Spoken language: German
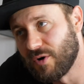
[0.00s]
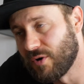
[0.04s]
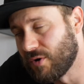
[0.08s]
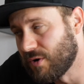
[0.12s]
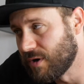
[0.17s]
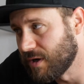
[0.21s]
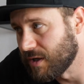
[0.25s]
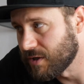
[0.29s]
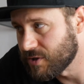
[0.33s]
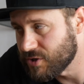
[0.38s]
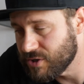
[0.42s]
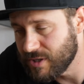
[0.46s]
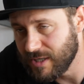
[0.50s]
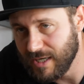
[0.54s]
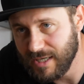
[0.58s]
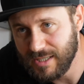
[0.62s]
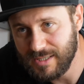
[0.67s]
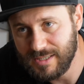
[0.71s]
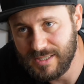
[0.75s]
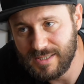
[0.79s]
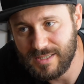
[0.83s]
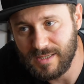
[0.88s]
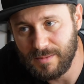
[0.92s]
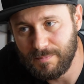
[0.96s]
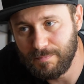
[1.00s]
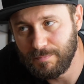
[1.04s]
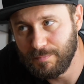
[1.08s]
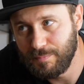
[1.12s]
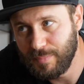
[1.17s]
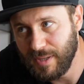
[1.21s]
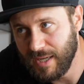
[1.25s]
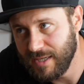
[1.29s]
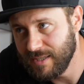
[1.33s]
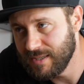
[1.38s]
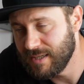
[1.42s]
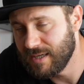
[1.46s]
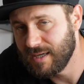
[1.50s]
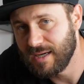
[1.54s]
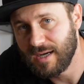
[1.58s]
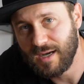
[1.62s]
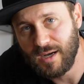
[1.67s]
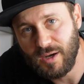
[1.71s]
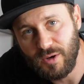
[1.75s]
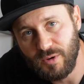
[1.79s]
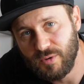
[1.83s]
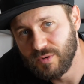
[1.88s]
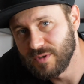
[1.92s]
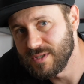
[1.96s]
und dann steigt dieser Penner
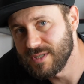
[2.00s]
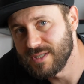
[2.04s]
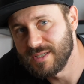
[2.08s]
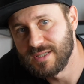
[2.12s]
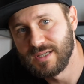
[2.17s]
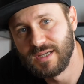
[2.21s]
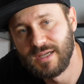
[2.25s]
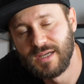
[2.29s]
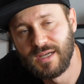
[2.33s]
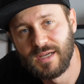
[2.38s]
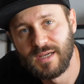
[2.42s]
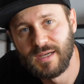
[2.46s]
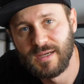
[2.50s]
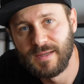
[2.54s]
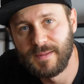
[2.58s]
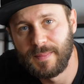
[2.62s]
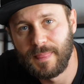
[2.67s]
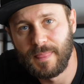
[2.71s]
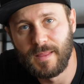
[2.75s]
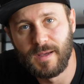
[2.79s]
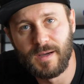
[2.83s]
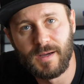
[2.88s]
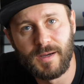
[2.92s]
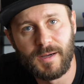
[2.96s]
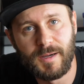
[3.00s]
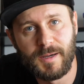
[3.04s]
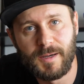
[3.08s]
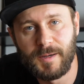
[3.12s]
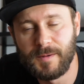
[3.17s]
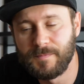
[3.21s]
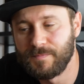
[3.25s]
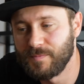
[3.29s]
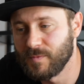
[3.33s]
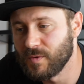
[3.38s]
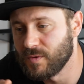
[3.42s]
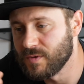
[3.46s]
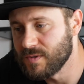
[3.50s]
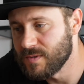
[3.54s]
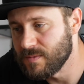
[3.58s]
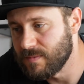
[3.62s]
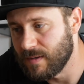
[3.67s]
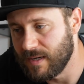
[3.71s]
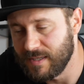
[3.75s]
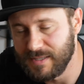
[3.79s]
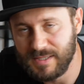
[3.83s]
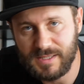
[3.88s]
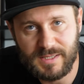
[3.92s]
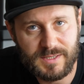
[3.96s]
aus. Ähm, und
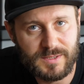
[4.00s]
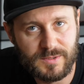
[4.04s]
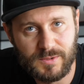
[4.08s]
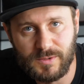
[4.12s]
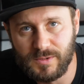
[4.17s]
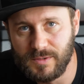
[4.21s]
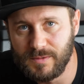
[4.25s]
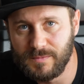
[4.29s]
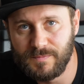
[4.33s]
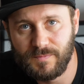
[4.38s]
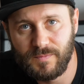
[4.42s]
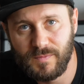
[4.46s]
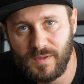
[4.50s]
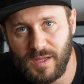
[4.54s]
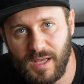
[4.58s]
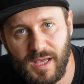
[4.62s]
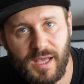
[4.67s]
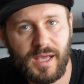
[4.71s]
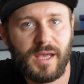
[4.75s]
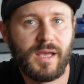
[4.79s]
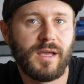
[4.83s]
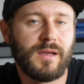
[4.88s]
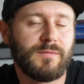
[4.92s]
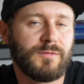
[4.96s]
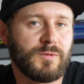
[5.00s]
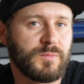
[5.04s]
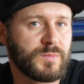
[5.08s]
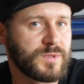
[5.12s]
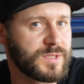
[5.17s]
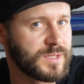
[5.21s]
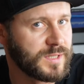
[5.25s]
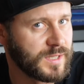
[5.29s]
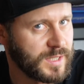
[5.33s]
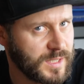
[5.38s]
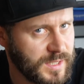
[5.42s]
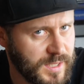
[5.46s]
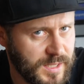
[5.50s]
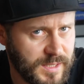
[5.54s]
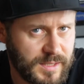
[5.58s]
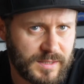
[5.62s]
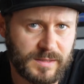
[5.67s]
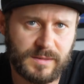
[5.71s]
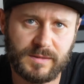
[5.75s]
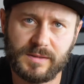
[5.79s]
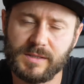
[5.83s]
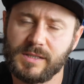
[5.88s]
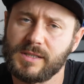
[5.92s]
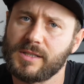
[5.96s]
zwar nicht so, hey, wir müssen
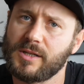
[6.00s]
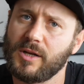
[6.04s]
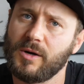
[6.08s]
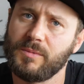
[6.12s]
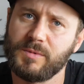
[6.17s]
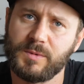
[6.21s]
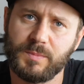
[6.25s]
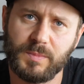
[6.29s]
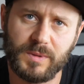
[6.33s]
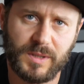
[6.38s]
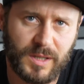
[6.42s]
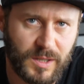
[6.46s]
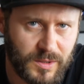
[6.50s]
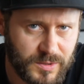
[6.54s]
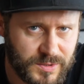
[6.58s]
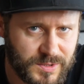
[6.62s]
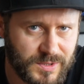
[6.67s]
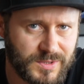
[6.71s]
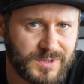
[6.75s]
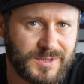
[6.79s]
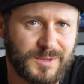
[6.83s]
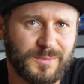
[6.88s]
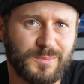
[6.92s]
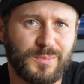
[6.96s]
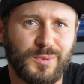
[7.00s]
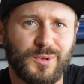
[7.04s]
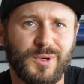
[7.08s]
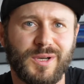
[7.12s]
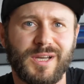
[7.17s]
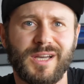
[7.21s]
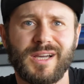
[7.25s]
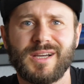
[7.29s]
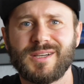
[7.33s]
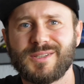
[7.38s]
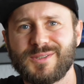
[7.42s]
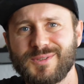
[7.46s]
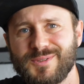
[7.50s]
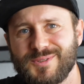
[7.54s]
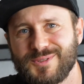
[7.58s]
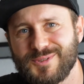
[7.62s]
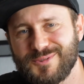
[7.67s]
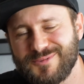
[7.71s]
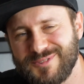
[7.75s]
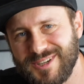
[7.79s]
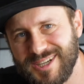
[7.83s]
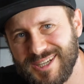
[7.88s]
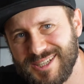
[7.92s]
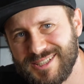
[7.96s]
reden, ich glaube, ich bin raus aus dem Projekt und
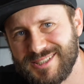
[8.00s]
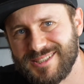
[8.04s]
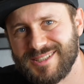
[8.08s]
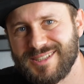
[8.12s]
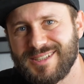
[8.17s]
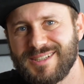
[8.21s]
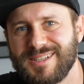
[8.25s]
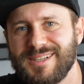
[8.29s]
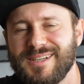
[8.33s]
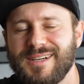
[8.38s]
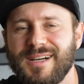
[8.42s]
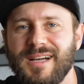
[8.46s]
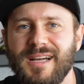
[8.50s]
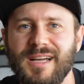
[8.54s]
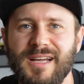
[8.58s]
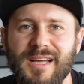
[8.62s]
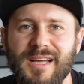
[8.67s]
so weiter.